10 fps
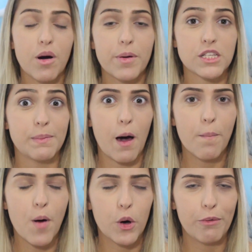Vou aproximar
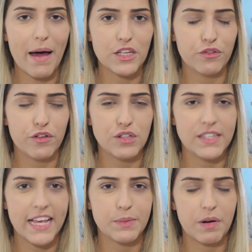um pouco mais de vocês para